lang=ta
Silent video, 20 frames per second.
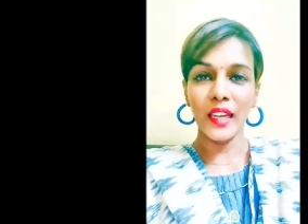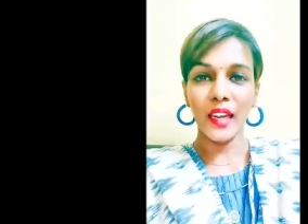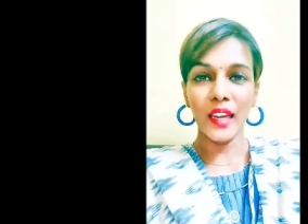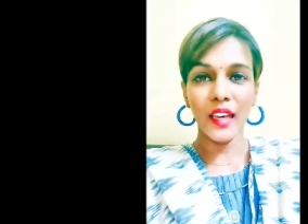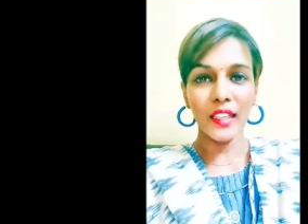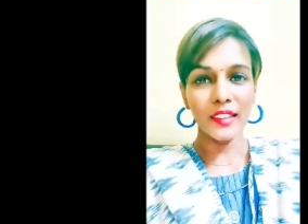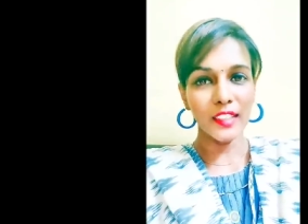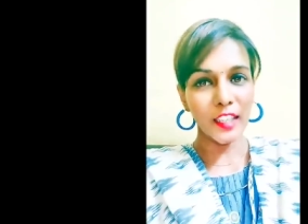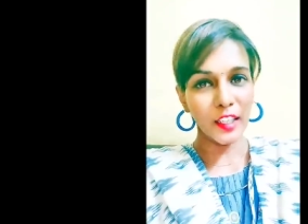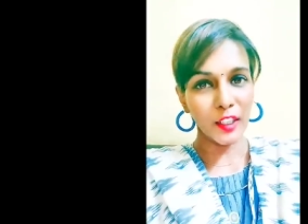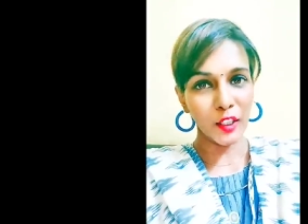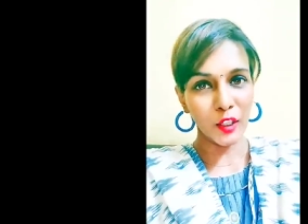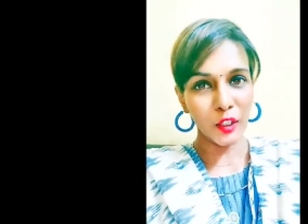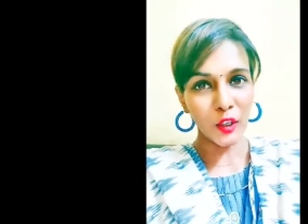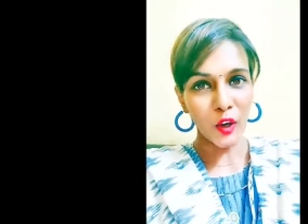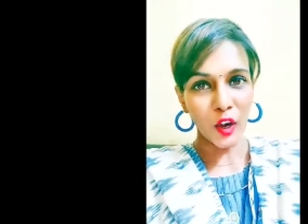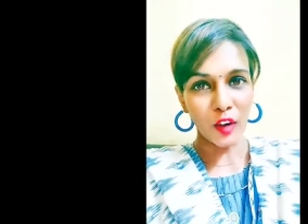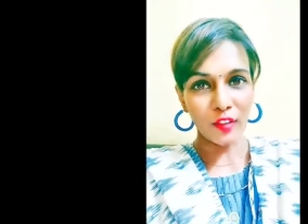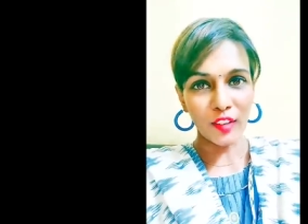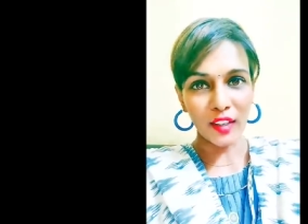எல்லா
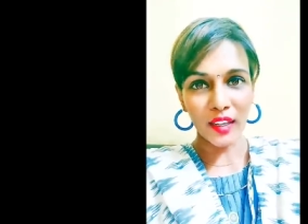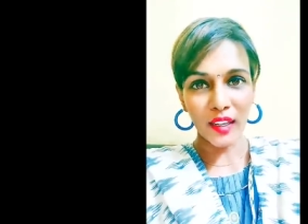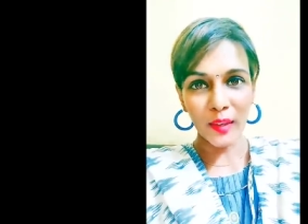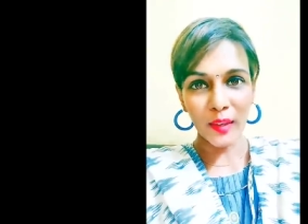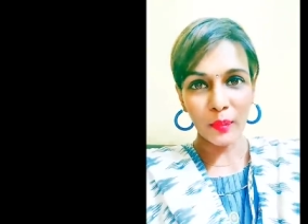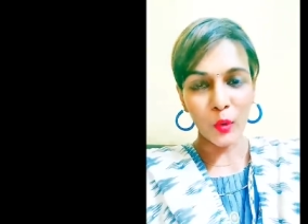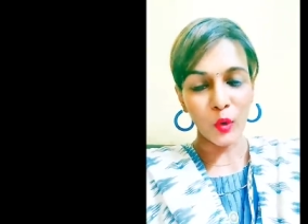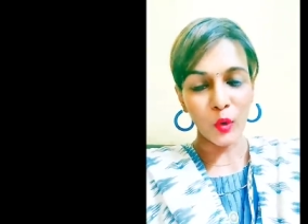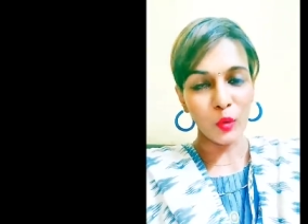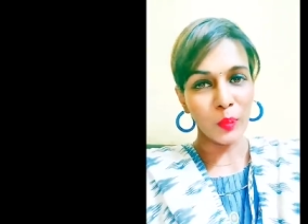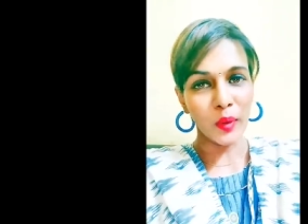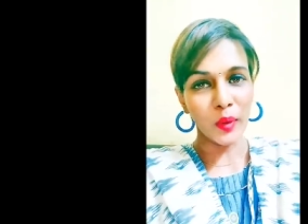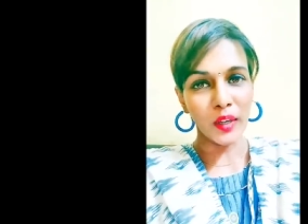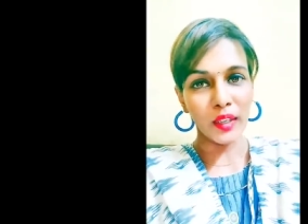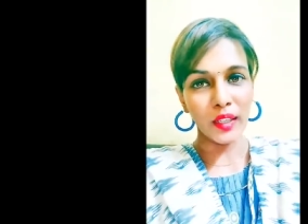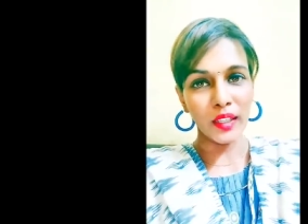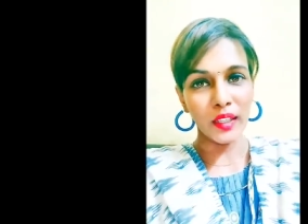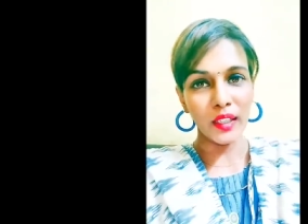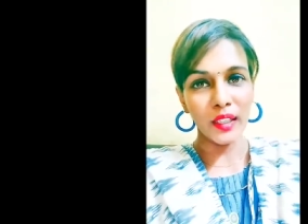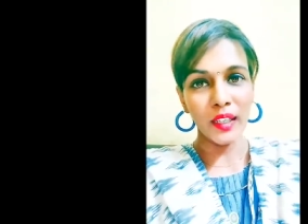தேட்டரையும் அவங்களே புக்
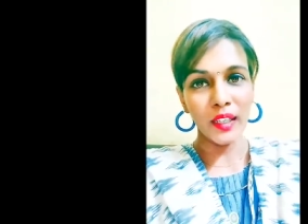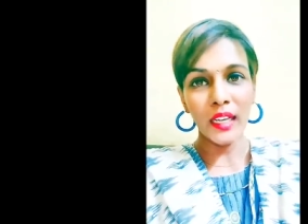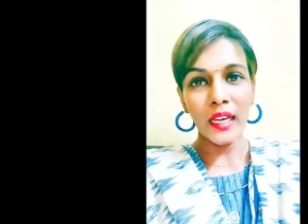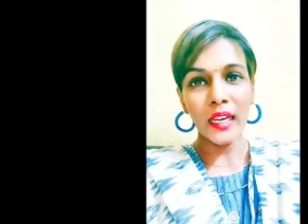பண்ணி